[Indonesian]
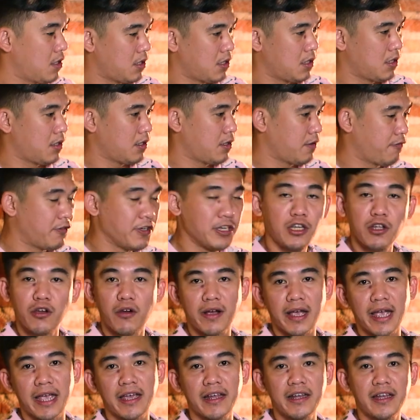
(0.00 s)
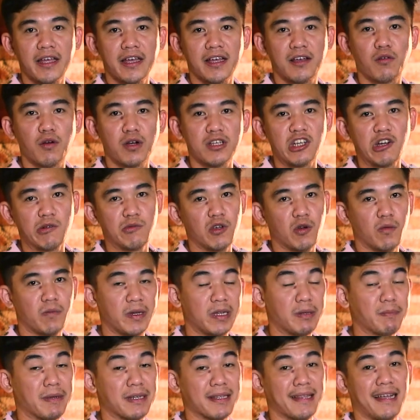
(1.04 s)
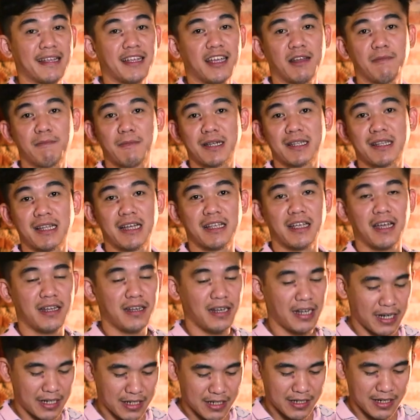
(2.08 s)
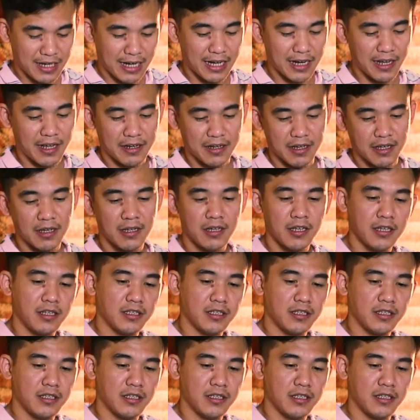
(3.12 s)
uh, video kayak gini ya gue jawab jawabin pertanyaan-pertanyaan dari kalian ya